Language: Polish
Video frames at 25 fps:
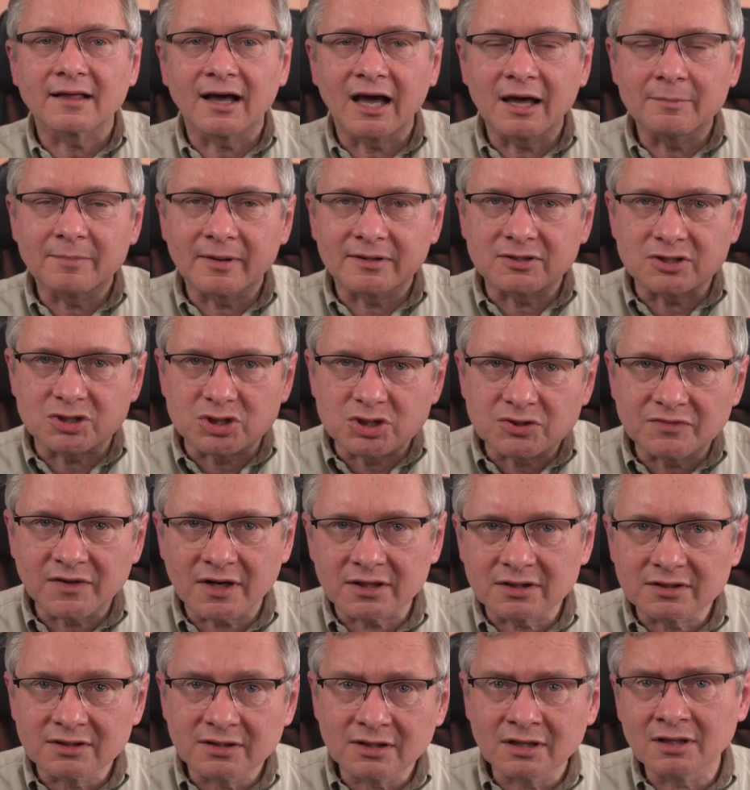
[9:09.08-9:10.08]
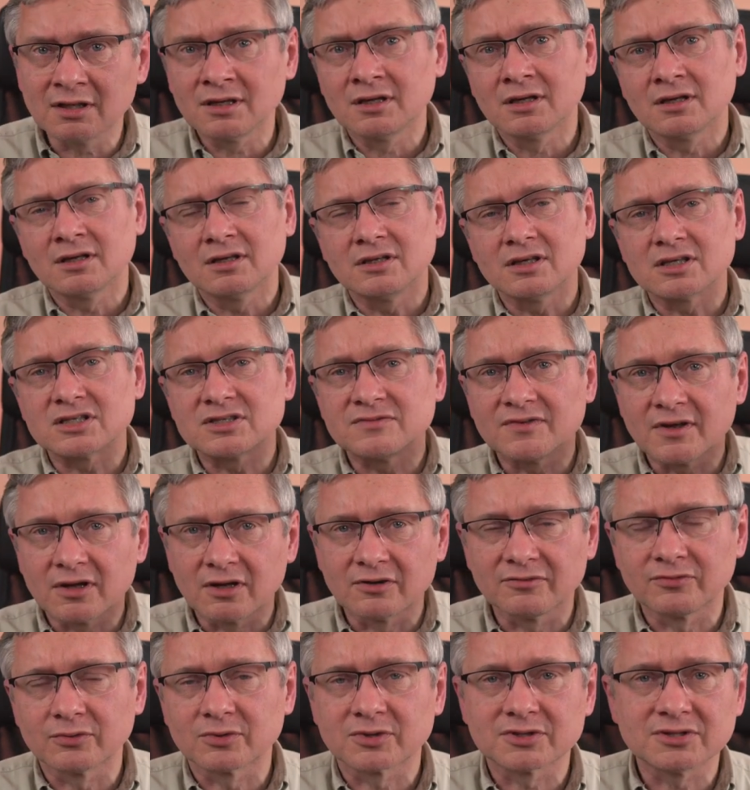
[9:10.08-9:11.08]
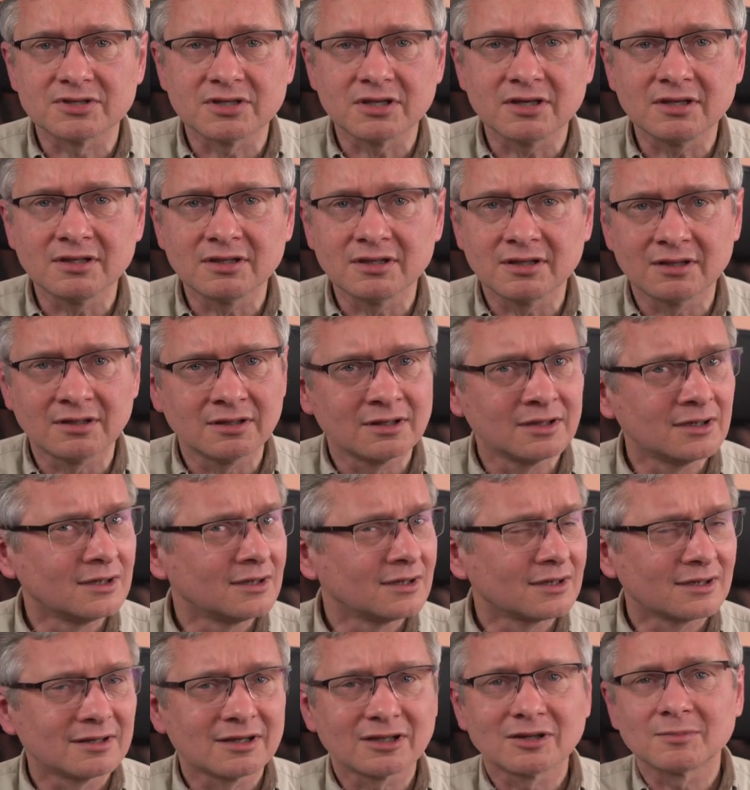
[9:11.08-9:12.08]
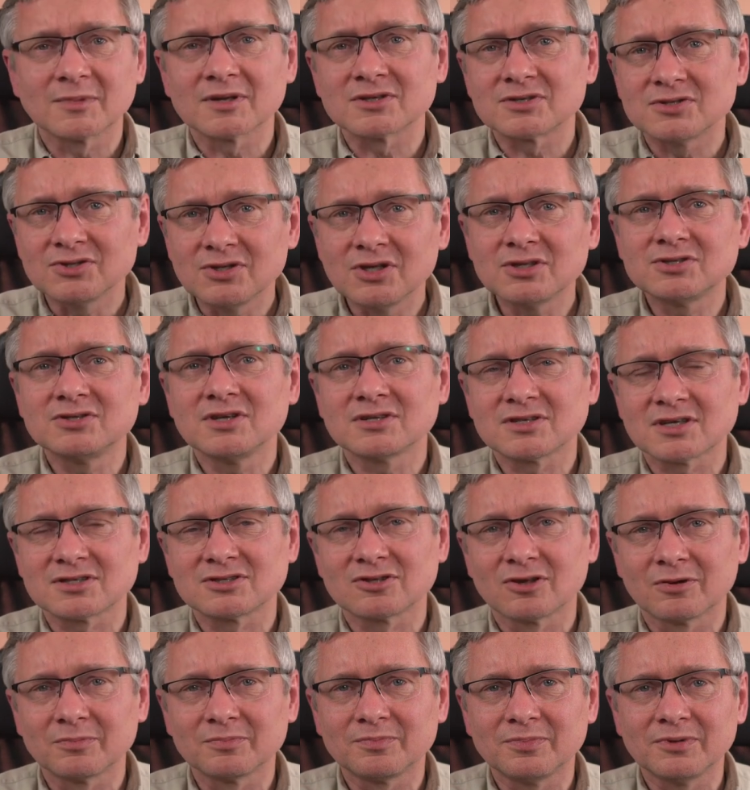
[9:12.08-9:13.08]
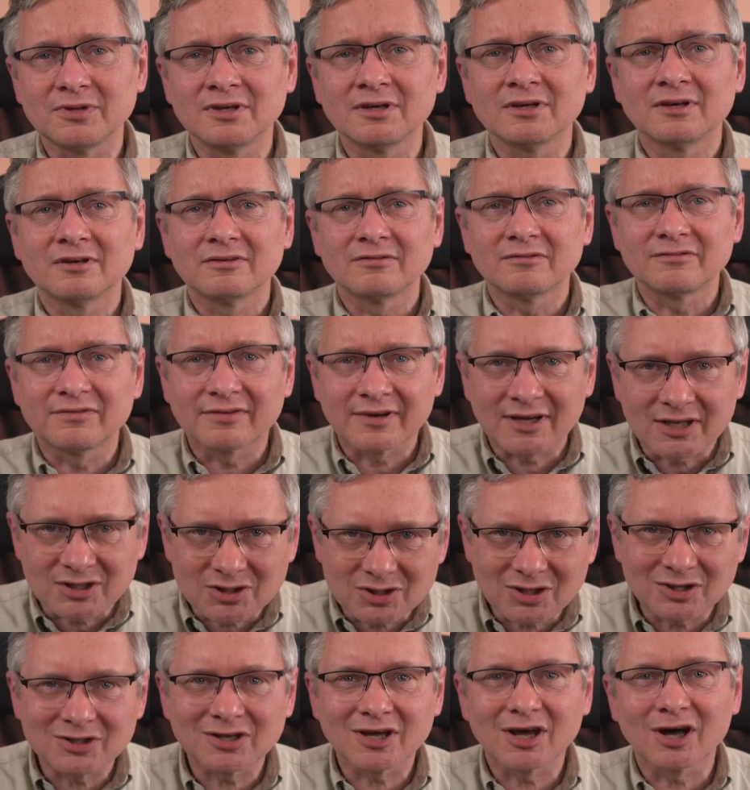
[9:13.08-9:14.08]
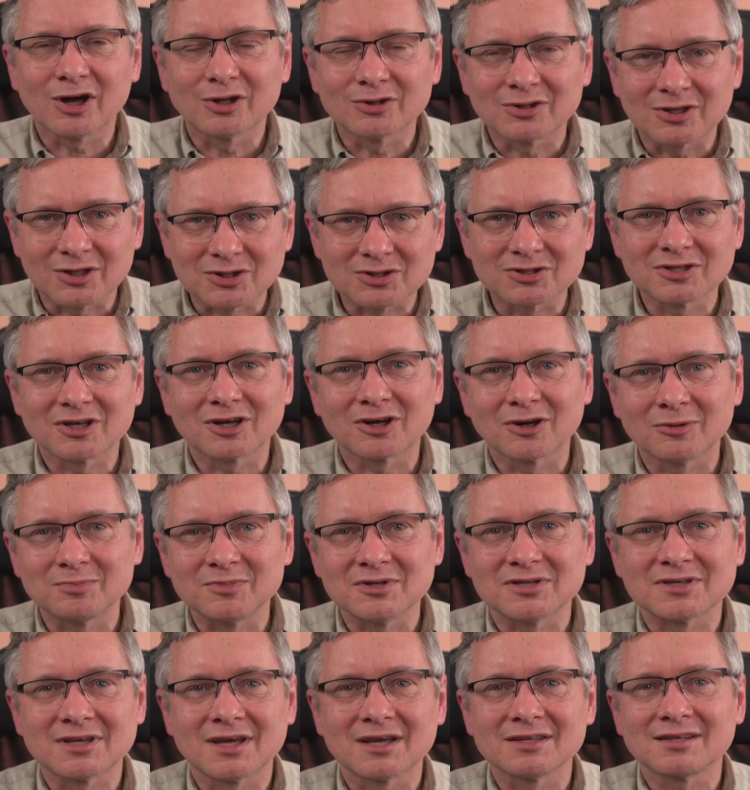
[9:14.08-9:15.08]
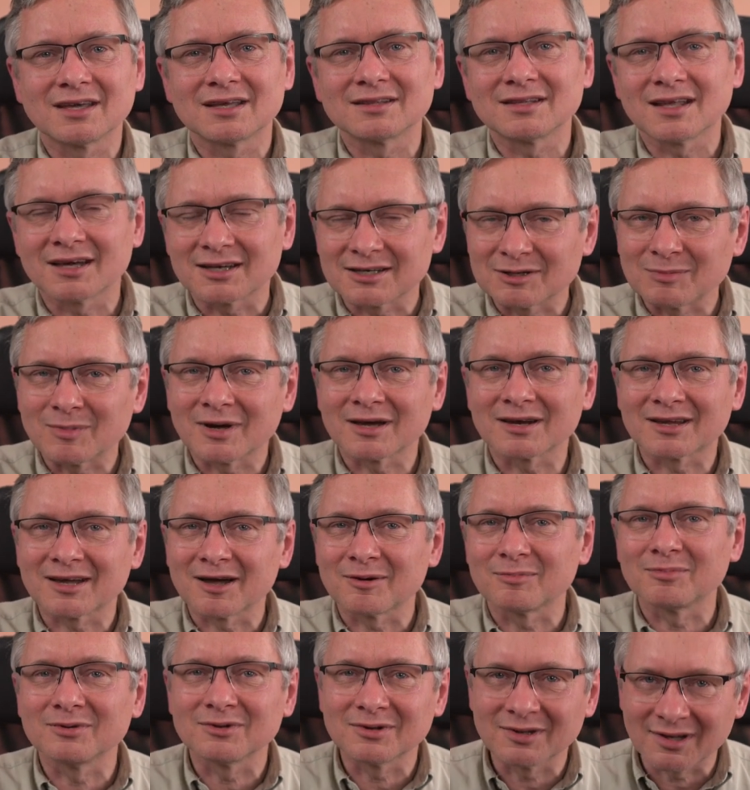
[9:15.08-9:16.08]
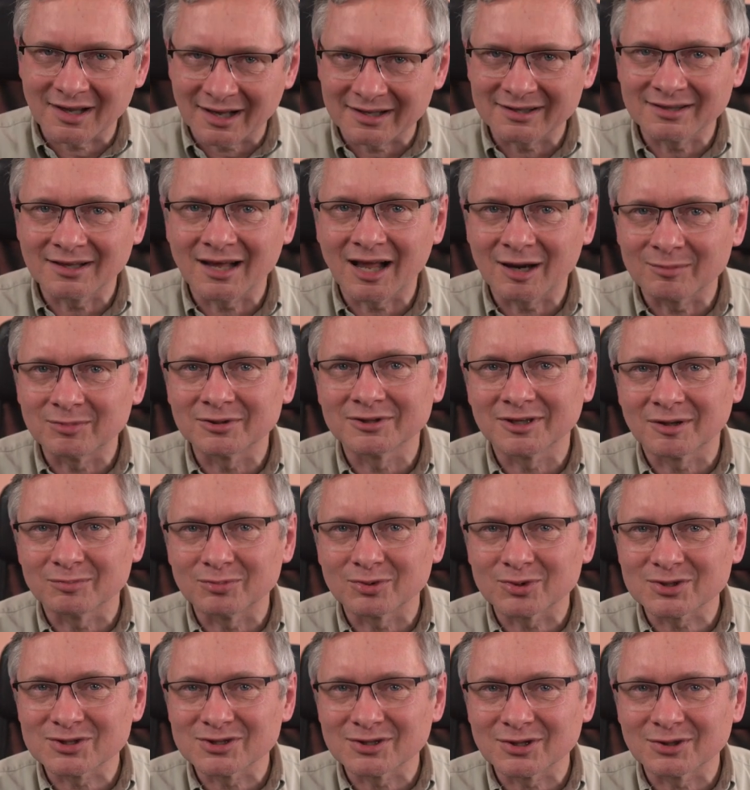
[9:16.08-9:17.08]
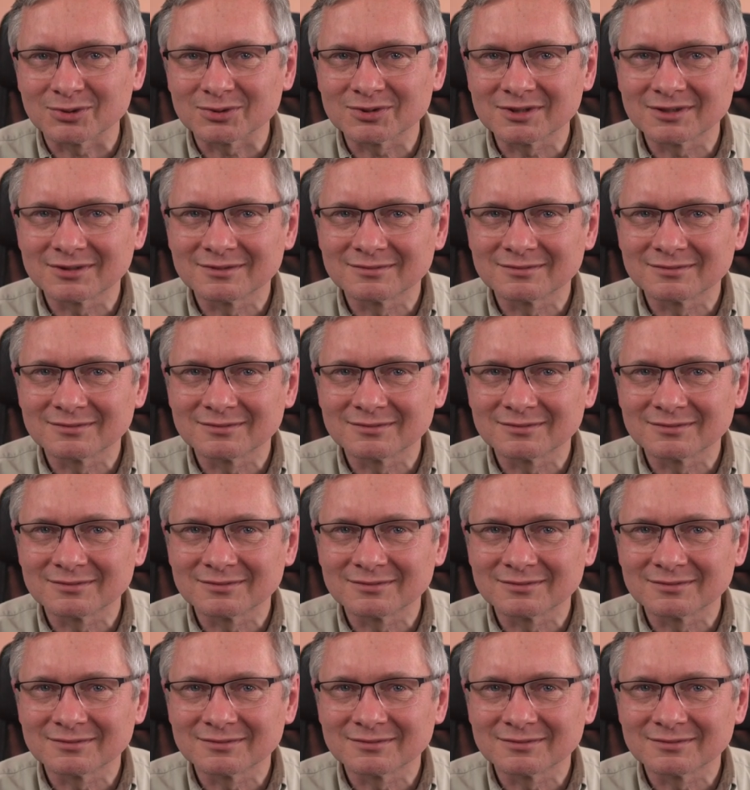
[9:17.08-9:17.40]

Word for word: iPad jest świetny, jest wielofunkcyjny, natomiast nic nie zastąpi wrażenia odręcznego pisania na Remarkable ani, albo na Booksnote.